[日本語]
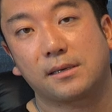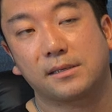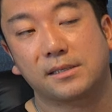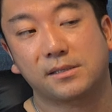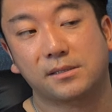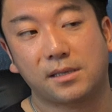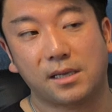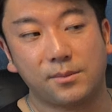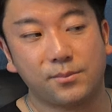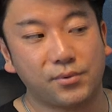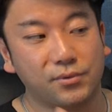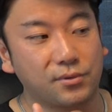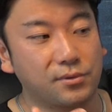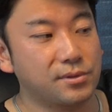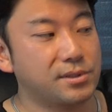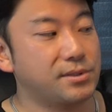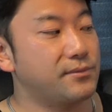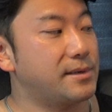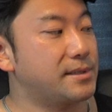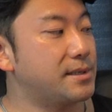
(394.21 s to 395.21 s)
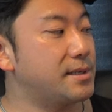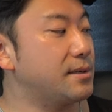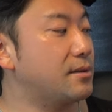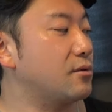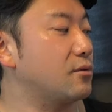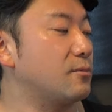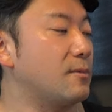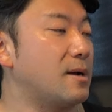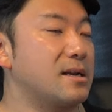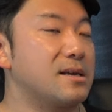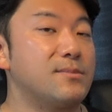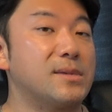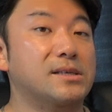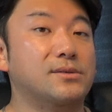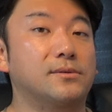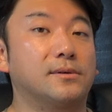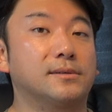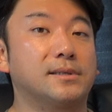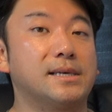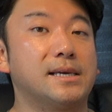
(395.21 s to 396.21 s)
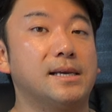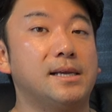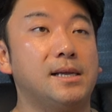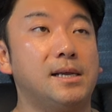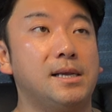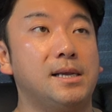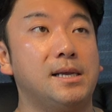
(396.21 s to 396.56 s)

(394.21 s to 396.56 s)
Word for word: だからスタンプの押し忘れってことがありますので、